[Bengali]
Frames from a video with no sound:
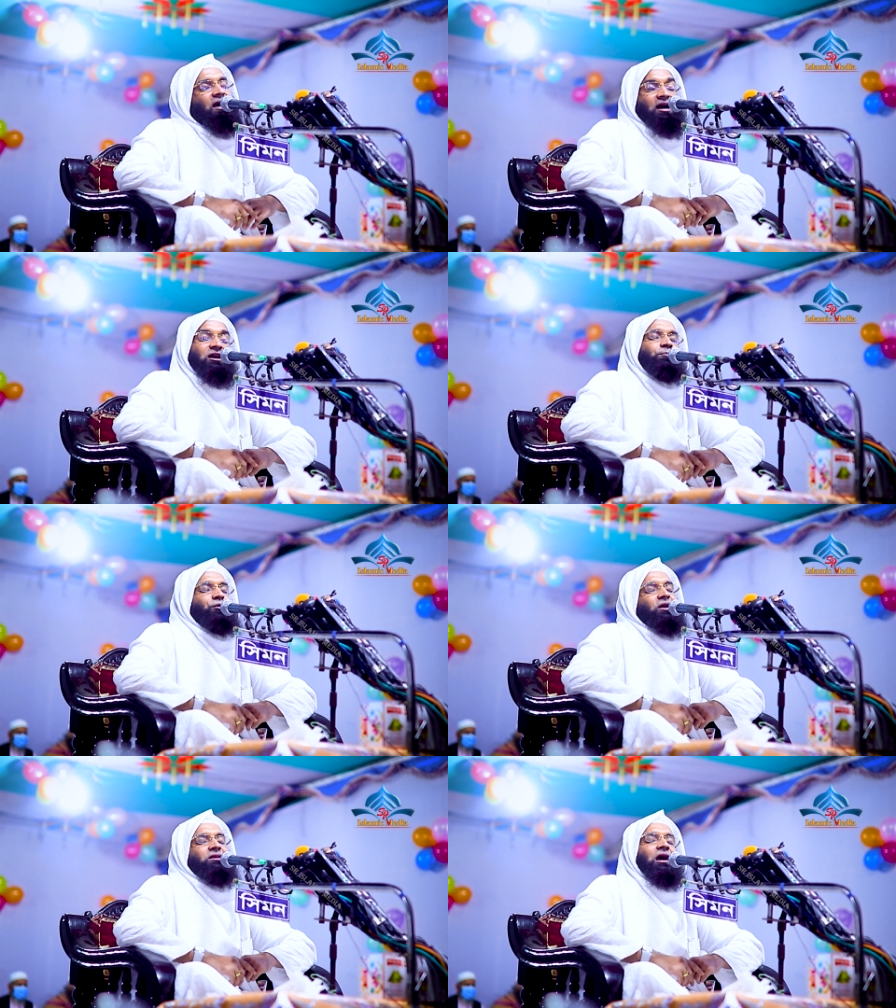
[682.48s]
কাকে
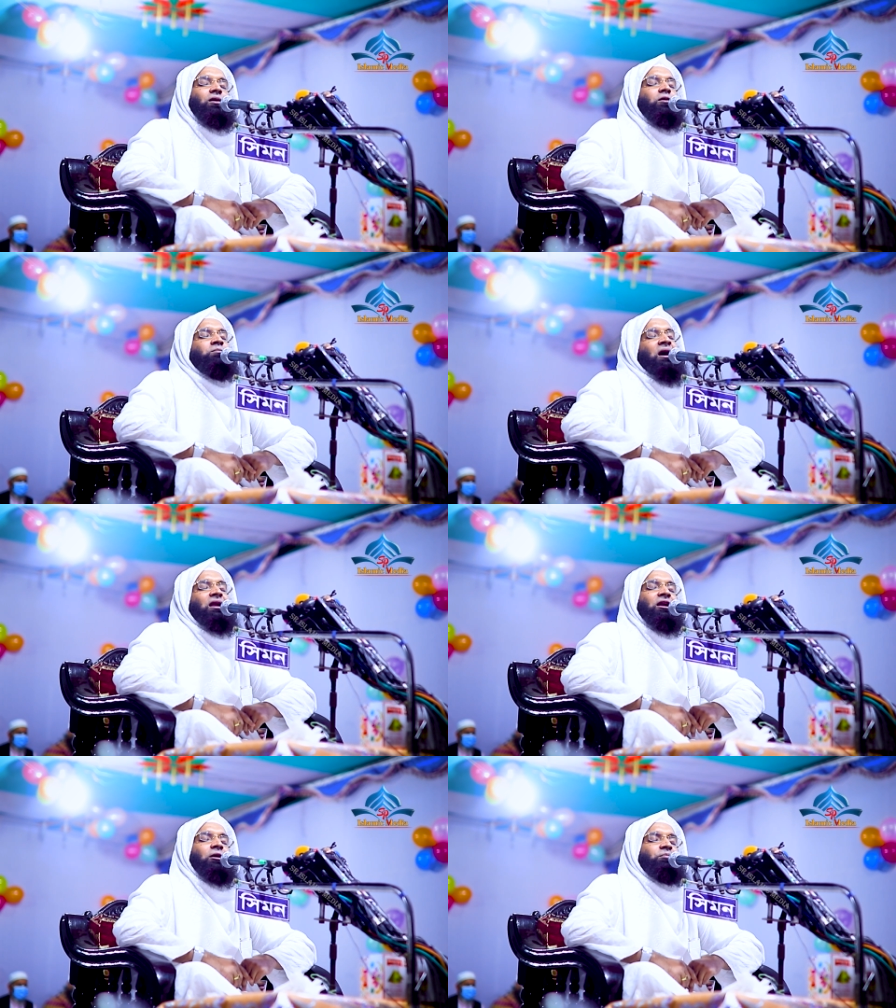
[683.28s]
পরিচালক
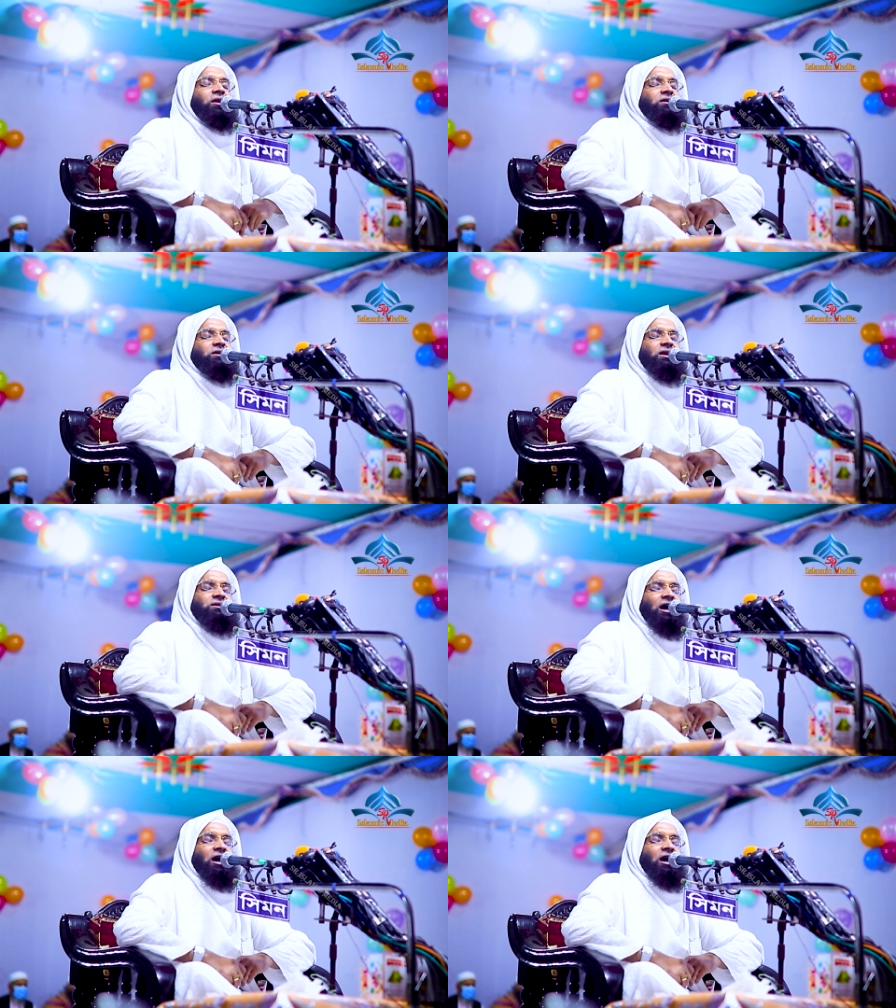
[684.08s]
মানলে ব্রেক ঠিক